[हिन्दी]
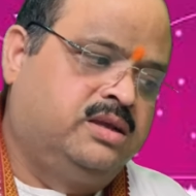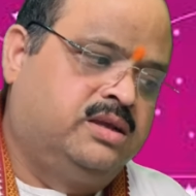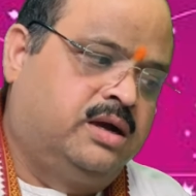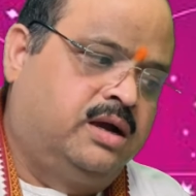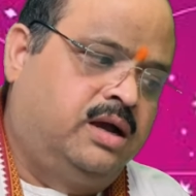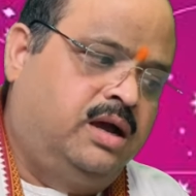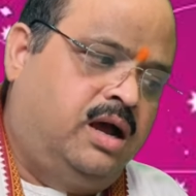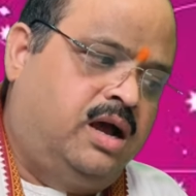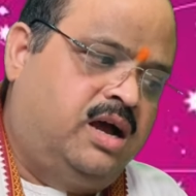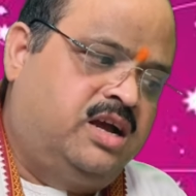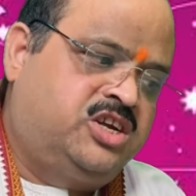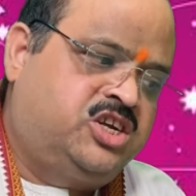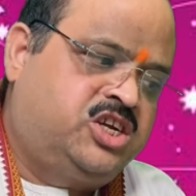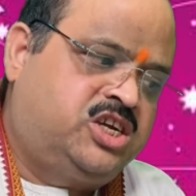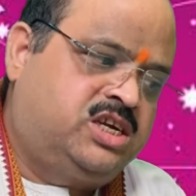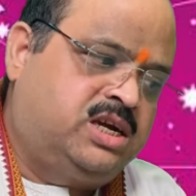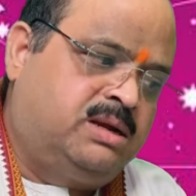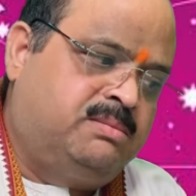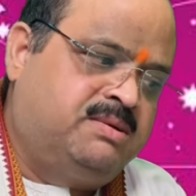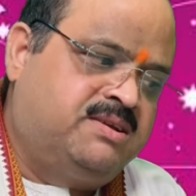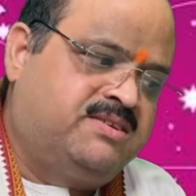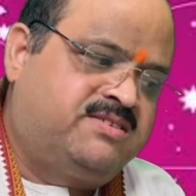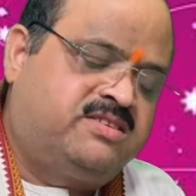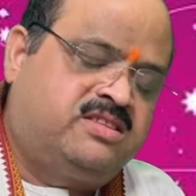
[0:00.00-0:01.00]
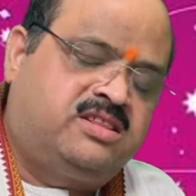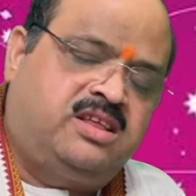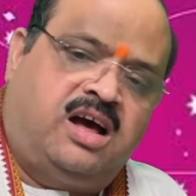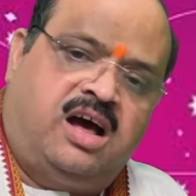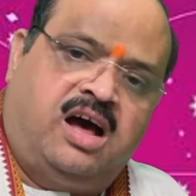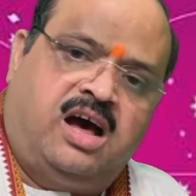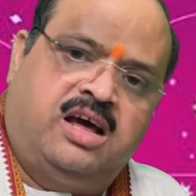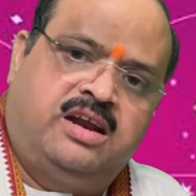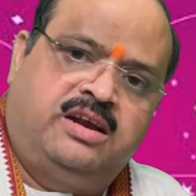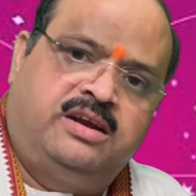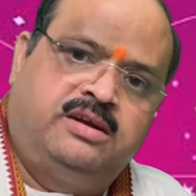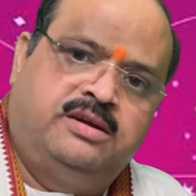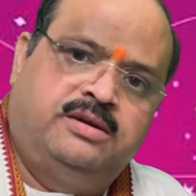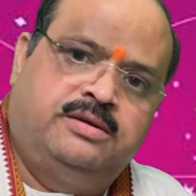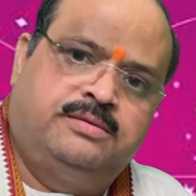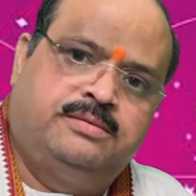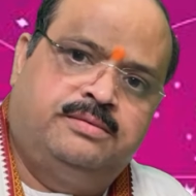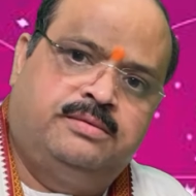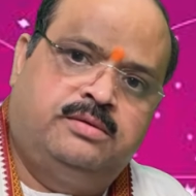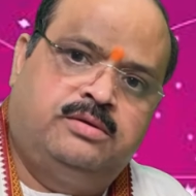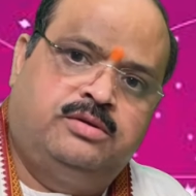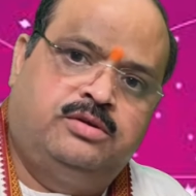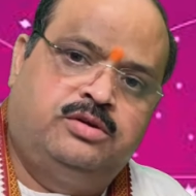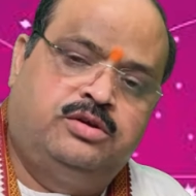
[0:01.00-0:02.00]
यह अष्टम स्थान
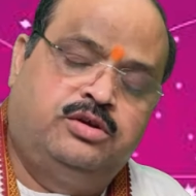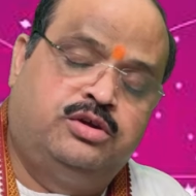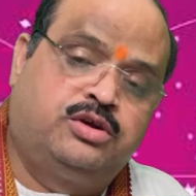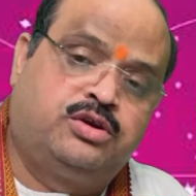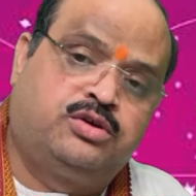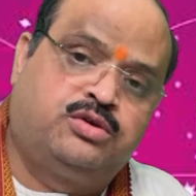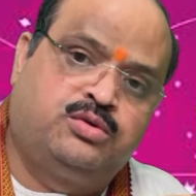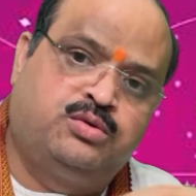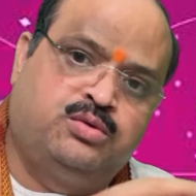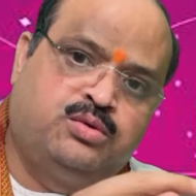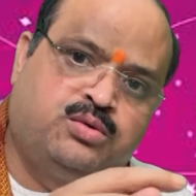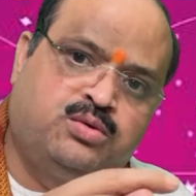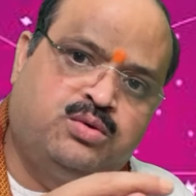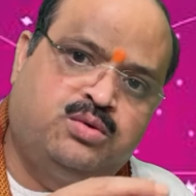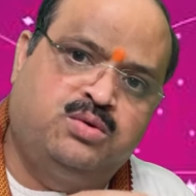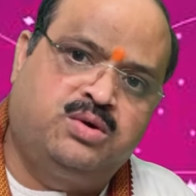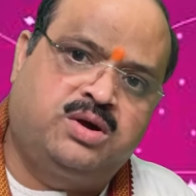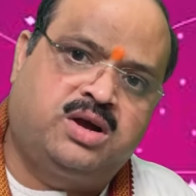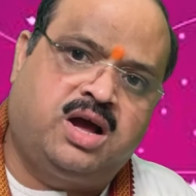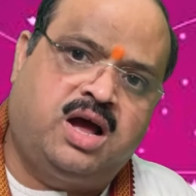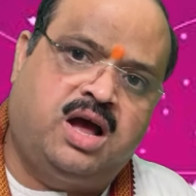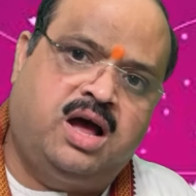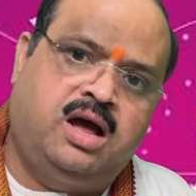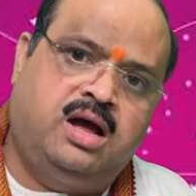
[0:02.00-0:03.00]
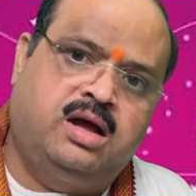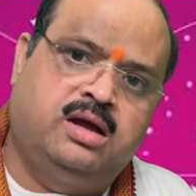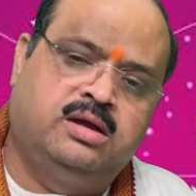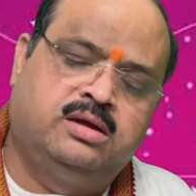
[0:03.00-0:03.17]
रोगों का